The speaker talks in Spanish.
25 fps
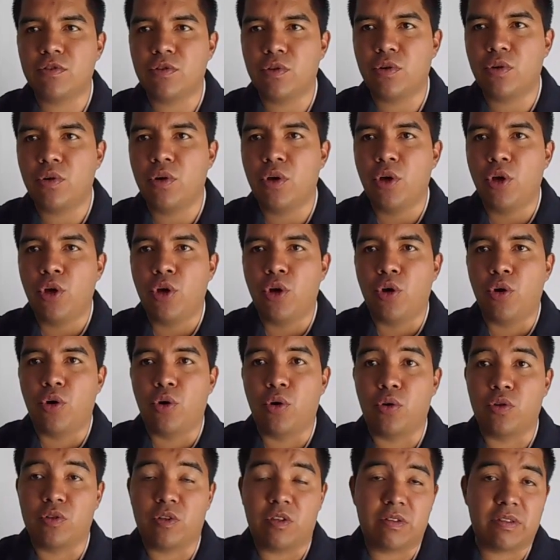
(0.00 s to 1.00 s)

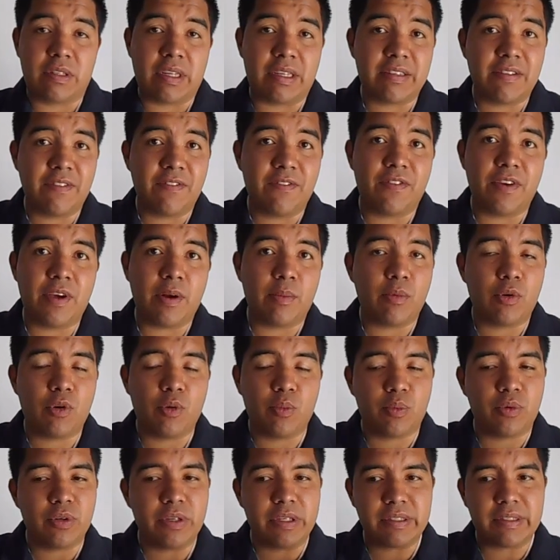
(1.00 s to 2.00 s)
tenso o si estás
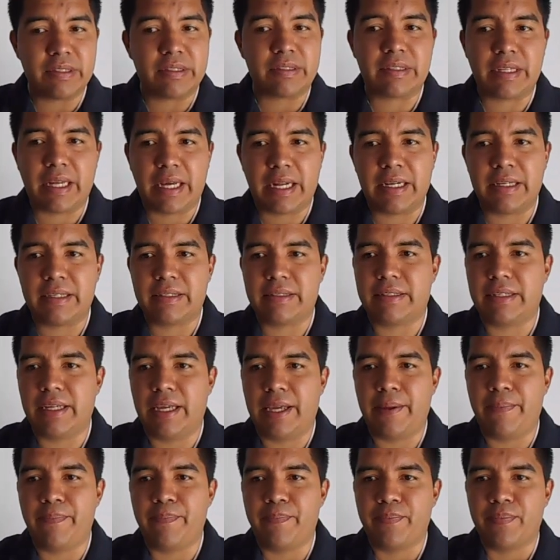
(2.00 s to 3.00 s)
enfermo no puedes
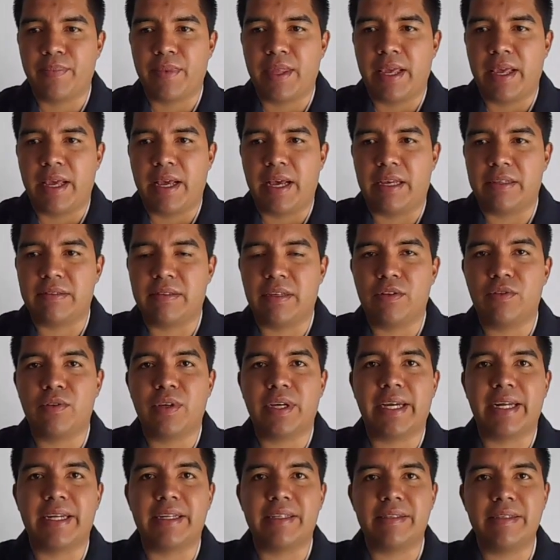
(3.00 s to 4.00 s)
estar este,
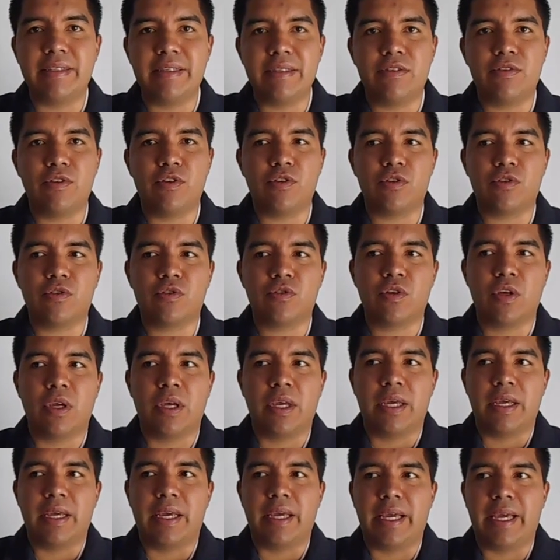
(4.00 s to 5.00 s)
haciendo
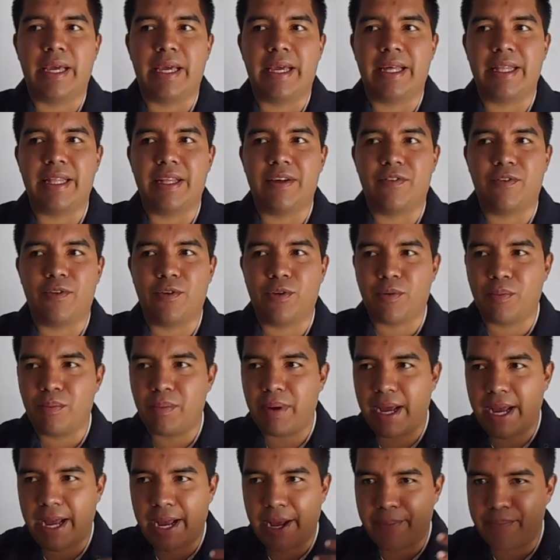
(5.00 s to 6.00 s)
ejercicios eh,
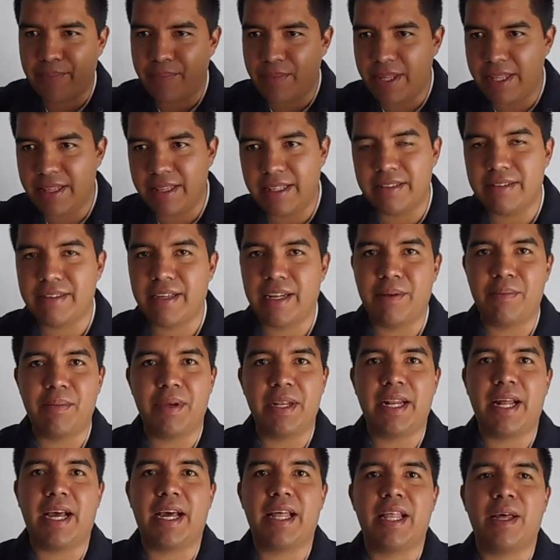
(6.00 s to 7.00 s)
de forma
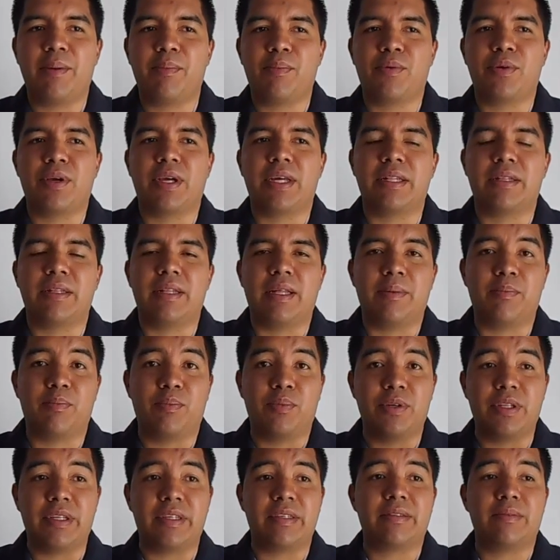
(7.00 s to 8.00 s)
indiscriminada
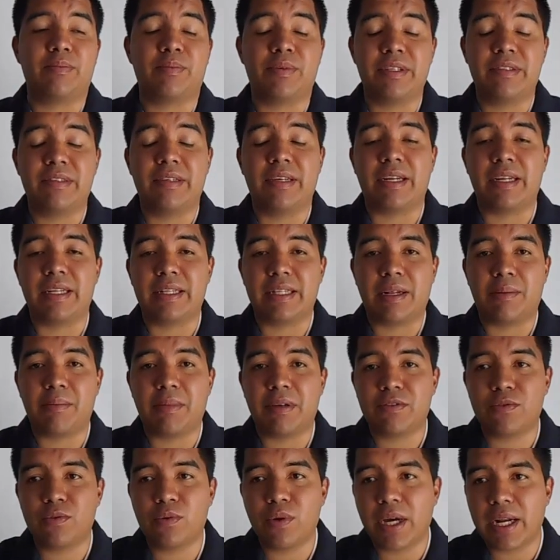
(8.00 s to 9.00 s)
porque te puedes,
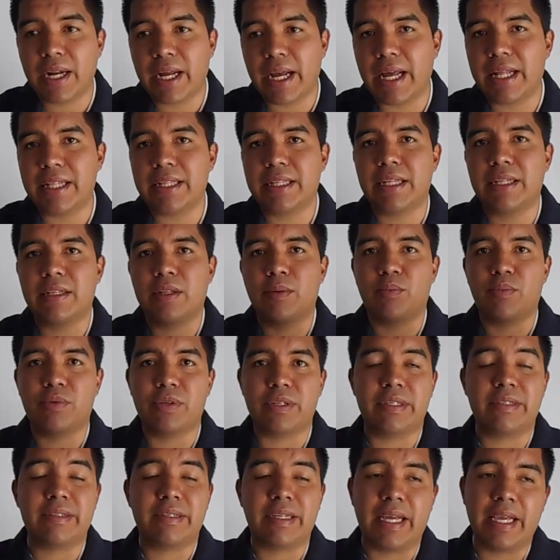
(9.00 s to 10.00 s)
puedes irritar más tu
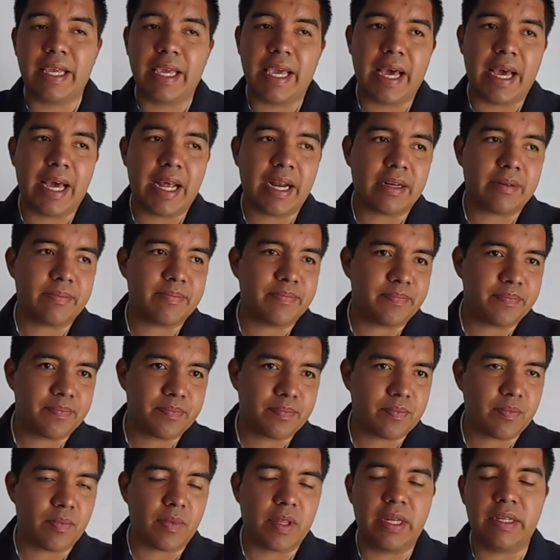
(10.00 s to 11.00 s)
garganta, te puedes
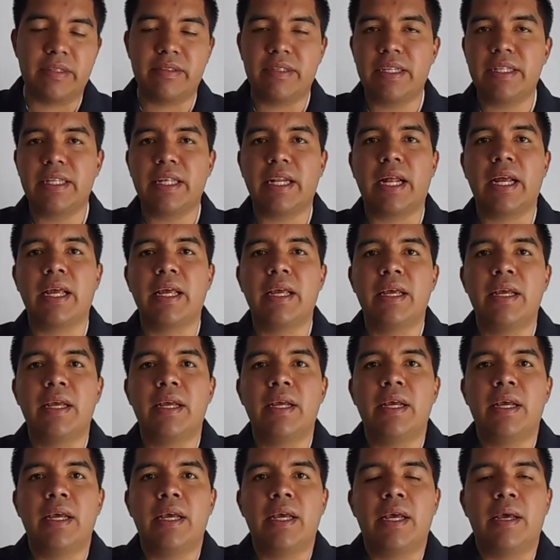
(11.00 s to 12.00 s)
dañar,
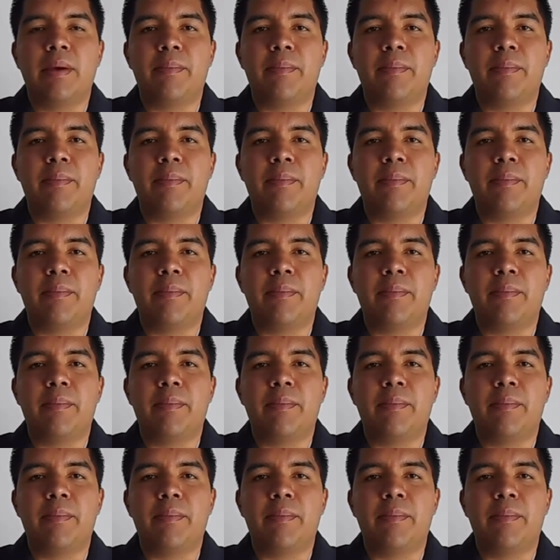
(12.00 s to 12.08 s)
etc.